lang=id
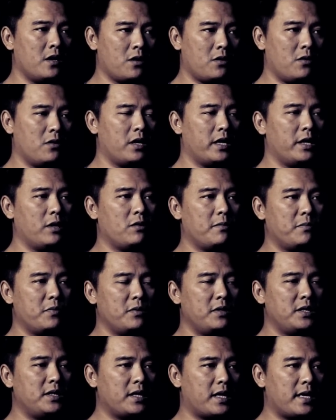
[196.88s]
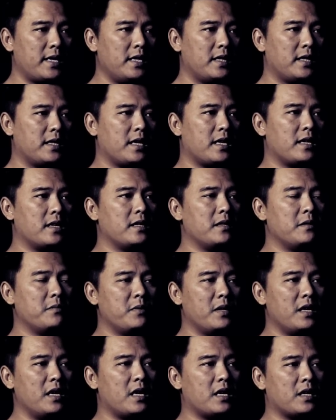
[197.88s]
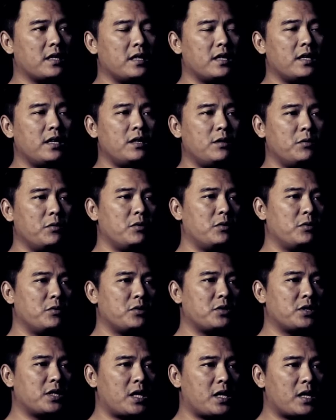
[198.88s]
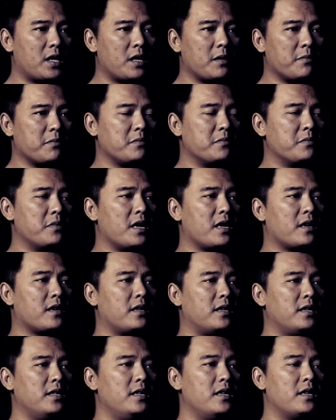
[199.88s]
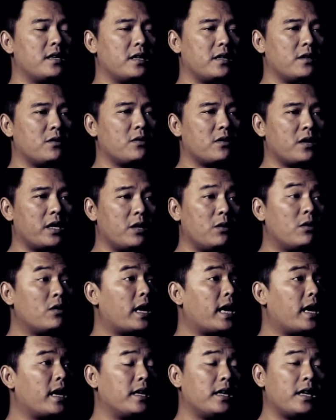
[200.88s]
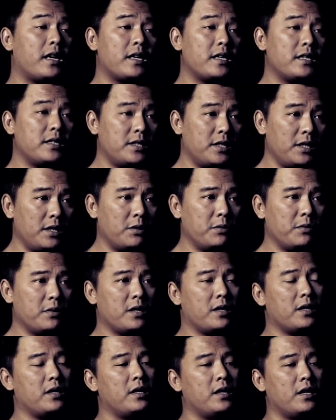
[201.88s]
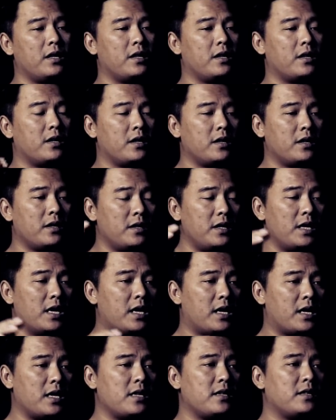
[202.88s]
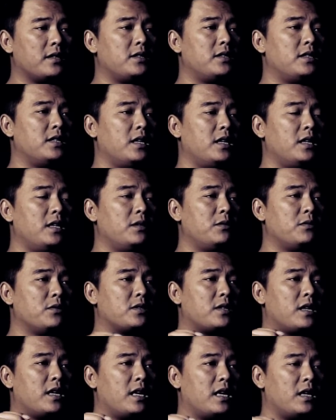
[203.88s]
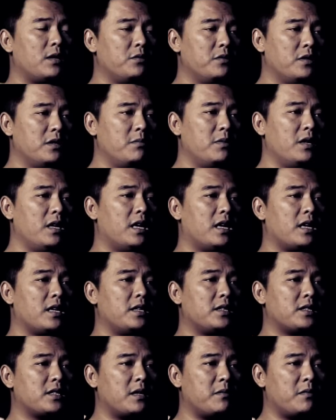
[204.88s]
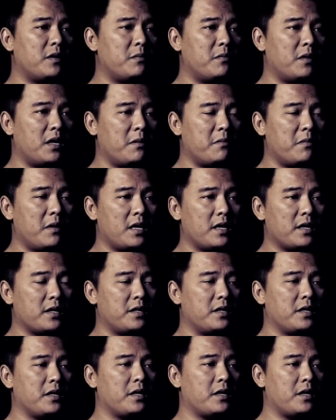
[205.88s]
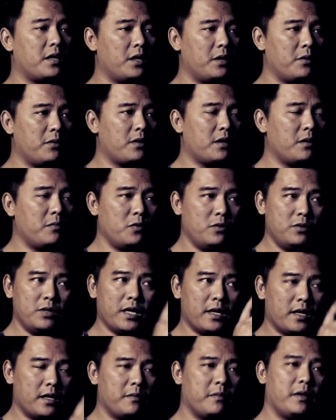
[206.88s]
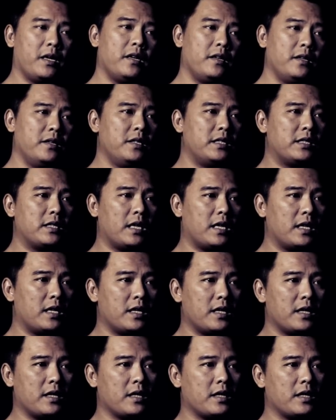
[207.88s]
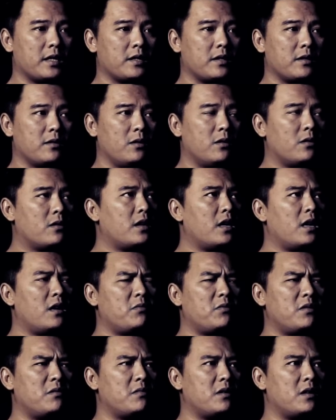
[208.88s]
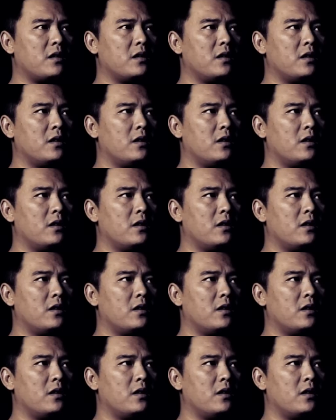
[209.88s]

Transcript: Koh Leo pun cerita, dibilangnya itu tuh serem, bahkan dari Koh Leo lahir di situ ya. Dari kecil itu selalu dibilangin sama mamahnya, Leo kamu jangan main di sana katanya. Lo kenapa mah?